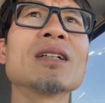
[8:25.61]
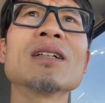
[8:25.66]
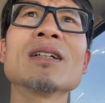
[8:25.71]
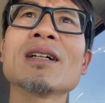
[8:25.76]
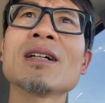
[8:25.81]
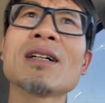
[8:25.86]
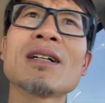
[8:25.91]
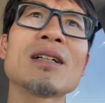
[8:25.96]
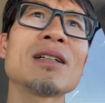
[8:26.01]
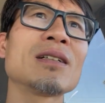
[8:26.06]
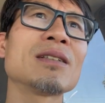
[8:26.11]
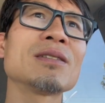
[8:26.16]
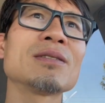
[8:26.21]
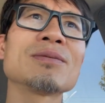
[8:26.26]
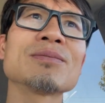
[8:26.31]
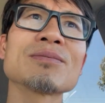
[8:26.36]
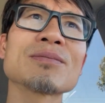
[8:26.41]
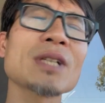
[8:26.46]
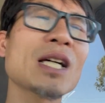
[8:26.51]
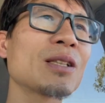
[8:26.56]
啊，
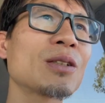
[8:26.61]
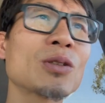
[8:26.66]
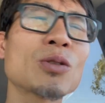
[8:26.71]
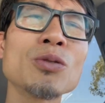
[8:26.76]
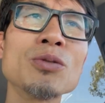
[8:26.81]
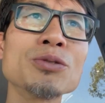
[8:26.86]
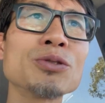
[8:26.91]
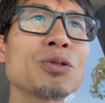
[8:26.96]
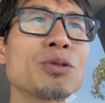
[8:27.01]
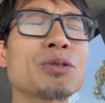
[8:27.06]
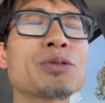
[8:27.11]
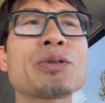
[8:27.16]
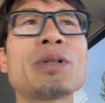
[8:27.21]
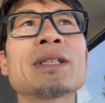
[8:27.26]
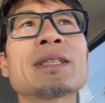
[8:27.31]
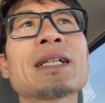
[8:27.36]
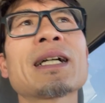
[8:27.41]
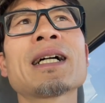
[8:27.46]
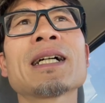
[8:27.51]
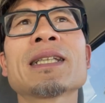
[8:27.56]
他的工作状
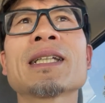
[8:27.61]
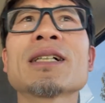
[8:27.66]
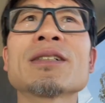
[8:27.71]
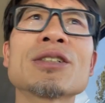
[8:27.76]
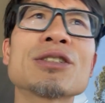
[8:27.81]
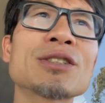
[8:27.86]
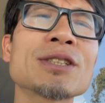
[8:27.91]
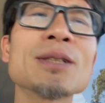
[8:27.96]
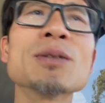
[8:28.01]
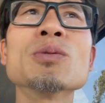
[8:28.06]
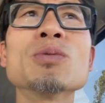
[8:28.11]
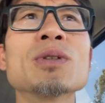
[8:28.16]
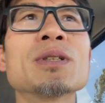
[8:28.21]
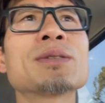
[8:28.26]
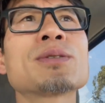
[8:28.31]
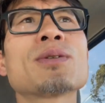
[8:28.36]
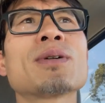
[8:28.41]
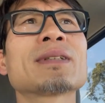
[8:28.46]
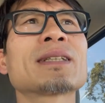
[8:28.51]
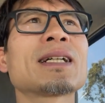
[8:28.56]
态，他的生活
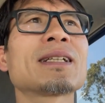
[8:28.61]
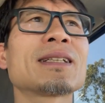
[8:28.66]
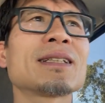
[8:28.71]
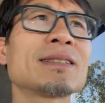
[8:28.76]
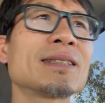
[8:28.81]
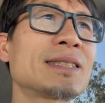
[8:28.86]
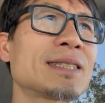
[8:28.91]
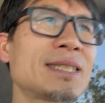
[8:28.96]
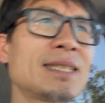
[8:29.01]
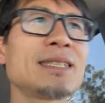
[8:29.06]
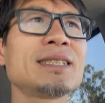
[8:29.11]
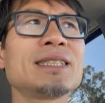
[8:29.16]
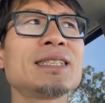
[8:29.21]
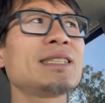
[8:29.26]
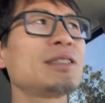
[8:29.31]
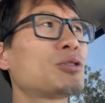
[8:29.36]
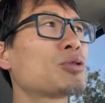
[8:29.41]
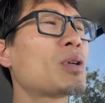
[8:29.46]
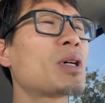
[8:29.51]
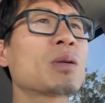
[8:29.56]
状态，他的经济
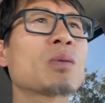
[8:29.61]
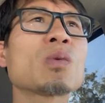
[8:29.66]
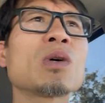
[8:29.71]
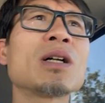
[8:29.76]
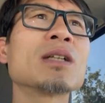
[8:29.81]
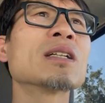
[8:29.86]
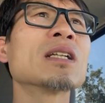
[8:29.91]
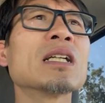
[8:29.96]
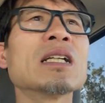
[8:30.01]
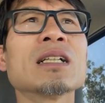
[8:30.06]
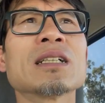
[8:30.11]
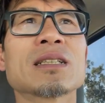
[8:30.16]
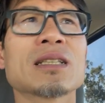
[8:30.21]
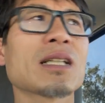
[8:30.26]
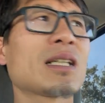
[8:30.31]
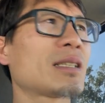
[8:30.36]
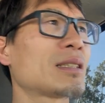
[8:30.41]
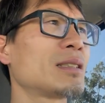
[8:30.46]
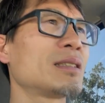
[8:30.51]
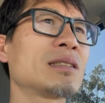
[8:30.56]
状况，
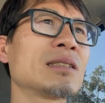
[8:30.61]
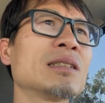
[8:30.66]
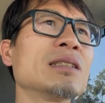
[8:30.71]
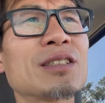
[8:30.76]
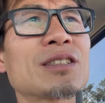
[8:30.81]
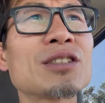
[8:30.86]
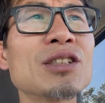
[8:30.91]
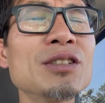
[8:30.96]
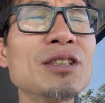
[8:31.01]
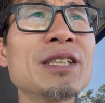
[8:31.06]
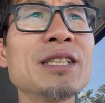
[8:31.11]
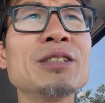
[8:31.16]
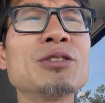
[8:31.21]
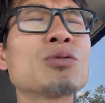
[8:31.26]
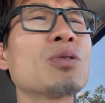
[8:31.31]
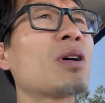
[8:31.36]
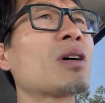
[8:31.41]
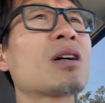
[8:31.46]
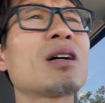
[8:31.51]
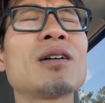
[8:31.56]
他的身体
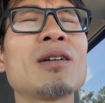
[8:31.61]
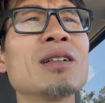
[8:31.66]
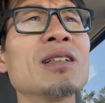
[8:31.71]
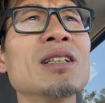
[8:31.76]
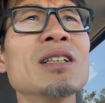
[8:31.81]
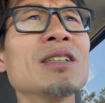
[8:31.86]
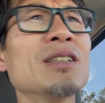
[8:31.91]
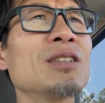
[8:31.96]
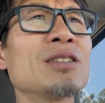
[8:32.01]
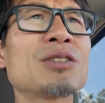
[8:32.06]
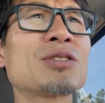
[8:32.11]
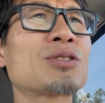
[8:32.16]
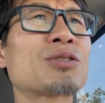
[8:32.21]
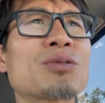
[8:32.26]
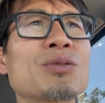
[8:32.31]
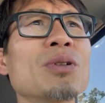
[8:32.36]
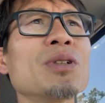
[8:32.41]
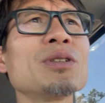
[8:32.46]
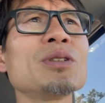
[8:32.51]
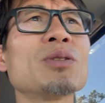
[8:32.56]
状况，
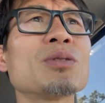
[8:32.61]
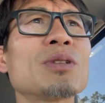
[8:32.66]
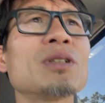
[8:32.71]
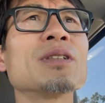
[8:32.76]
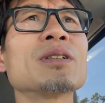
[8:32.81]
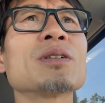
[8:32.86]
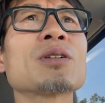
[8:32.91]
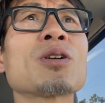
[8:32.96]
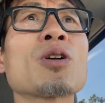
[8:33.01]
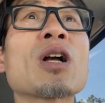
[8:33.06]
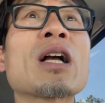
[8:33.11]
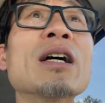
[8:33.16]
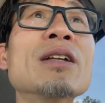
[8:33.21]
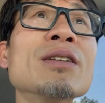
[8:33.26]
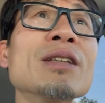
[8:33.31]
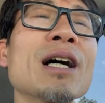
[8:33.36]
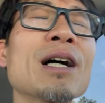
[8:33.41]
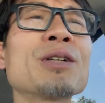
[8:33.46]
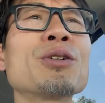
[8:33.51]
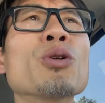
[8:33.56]
所有的跟
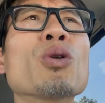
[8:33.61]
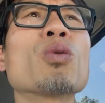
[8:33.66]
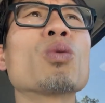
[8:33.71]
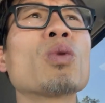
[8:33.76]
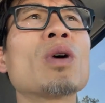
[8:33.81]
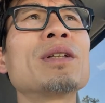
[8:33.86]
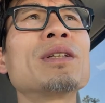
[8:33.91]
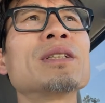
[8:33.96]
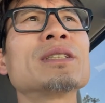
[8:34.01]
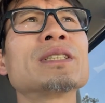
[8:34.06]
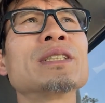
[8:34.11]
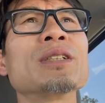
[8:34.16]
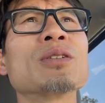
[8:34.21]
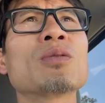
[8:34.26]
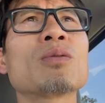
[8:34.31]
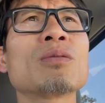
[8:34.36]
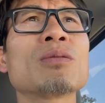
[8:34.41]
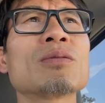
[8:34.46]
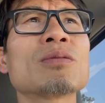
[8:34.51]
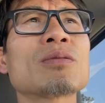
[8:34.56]
他有关的情
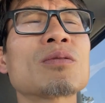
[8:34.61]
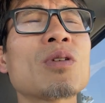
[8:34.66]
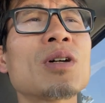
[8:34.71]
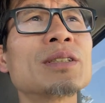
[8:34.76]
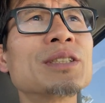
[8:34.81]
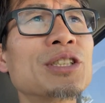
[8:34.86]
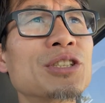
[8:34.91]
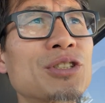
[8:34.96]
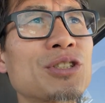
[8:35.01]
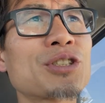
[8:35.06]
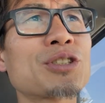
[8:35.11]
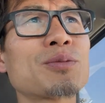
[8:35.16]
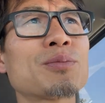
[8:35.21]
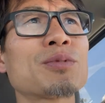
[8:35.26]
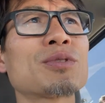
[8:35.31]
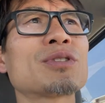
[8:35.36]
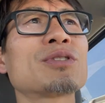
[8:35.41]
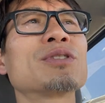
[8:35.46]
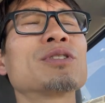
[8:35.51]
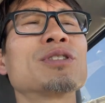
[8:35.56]
况，你是不
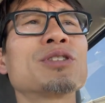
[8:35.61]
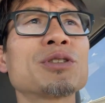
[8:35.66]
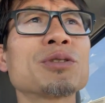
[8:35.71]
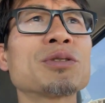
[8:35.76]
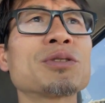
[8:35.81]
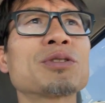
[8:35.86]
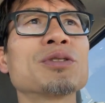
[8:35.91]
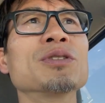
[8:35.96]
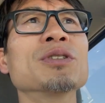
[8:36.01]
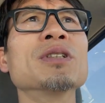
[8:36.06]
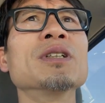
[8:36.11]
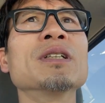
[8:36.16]
是就是